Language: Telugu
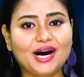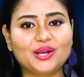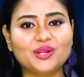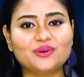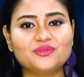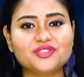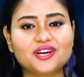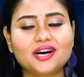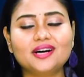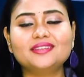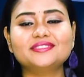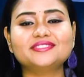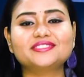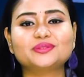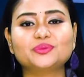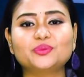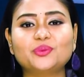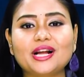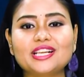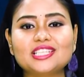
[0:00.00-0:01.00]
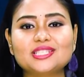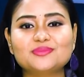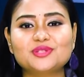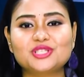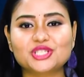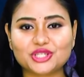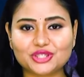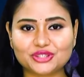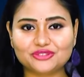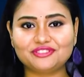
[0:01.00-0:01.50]
హలో యార్స్ వెల్కమ్
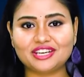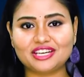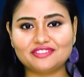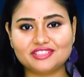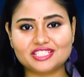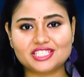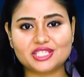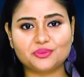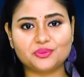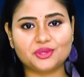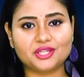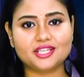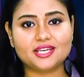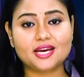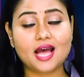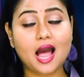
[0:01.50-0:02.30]
టు వైఫై టీవీ